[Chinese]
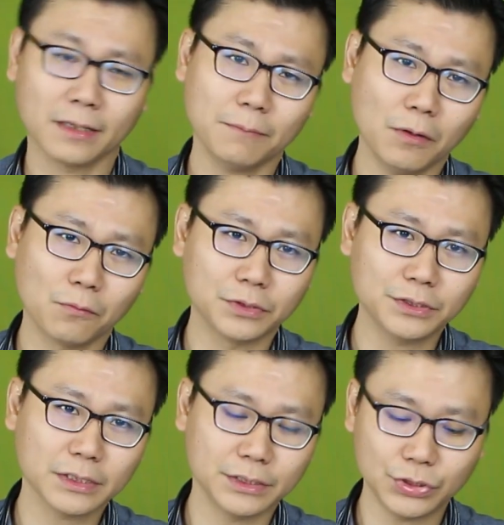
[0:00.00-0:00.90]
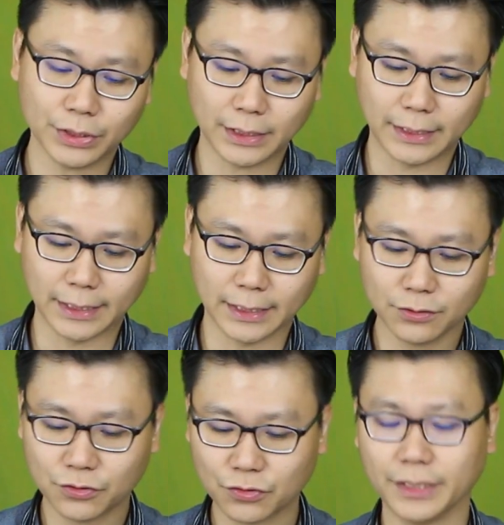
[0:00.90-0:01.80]
那么，我就根据
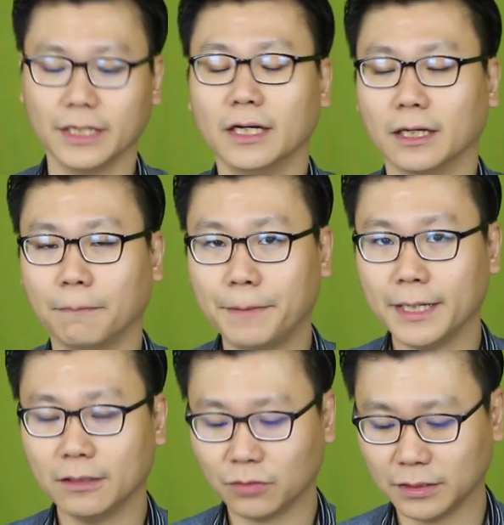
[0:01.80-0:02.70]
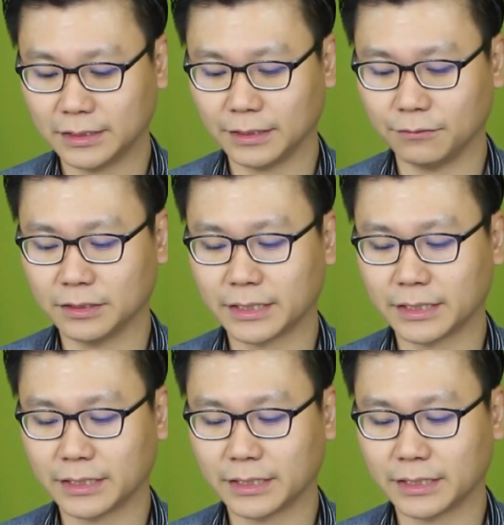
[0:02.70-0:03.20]
零碎和片段的新闻，